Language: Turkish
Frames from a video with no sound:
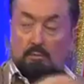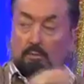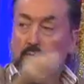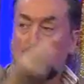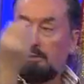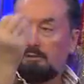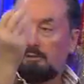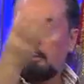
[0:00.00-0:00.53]

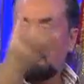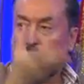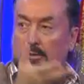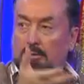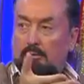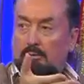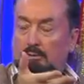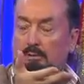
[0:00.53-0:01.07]
Nuh'un
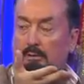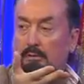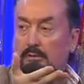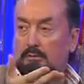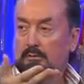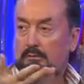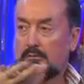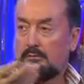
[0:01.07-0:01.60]
eşyaları orada.
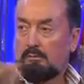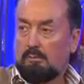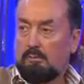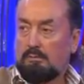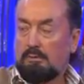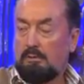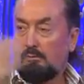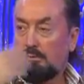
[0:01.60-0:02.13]

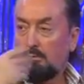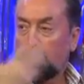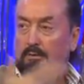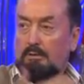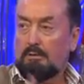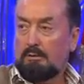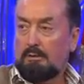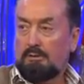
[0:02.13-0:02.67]
O devirde
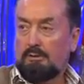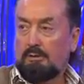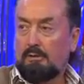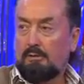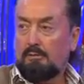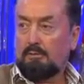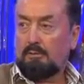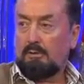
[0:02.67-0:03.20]
kullanılan
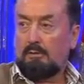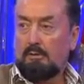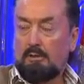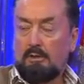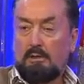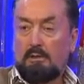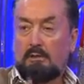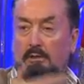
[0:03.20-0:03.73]
eşyalar orada.
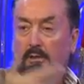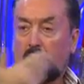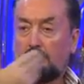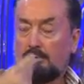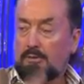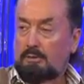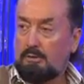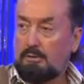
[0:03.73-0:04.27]
Ya
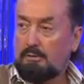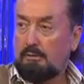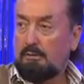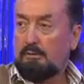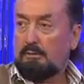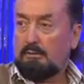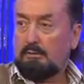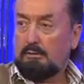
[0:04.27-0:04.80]
hepsi
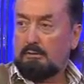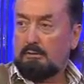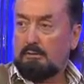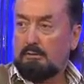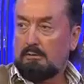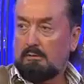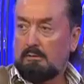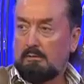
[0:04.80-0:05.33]
çıksın.
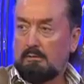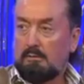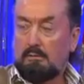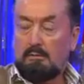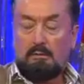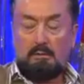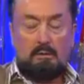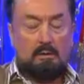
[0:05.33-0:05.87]

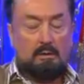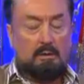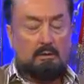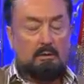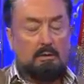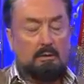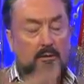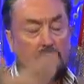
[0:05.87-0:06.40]

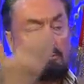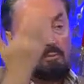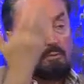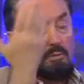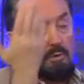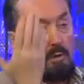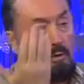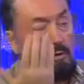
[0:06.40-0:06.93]
Allah Allah.
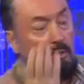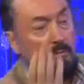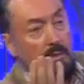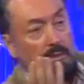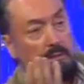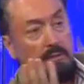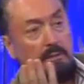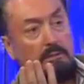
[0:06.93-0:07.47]
Duruyor ya
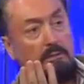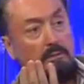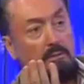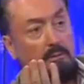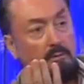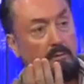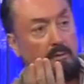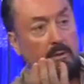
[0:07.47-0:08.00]
kimsenin girdiği
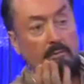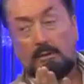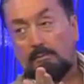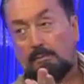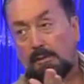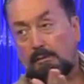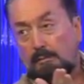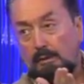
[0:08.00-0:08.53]
yok.
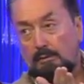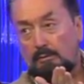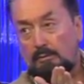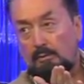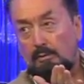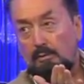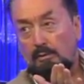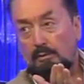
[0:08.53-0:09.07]
Kapalı be
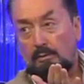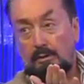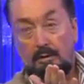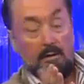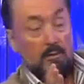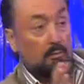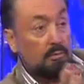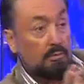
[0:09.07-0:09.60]
bekliyor.
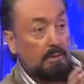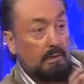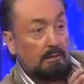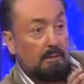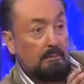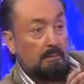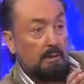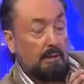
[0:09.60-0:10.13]

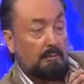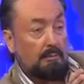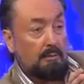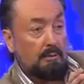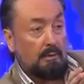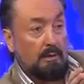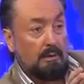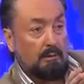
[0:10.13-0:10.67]
Uzaktan
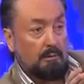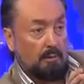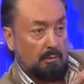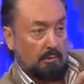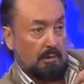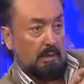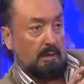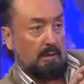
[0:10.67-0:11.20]
bakabiliyorlar
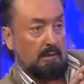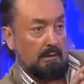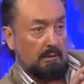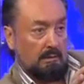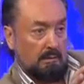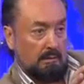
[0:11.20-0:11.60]
odaya.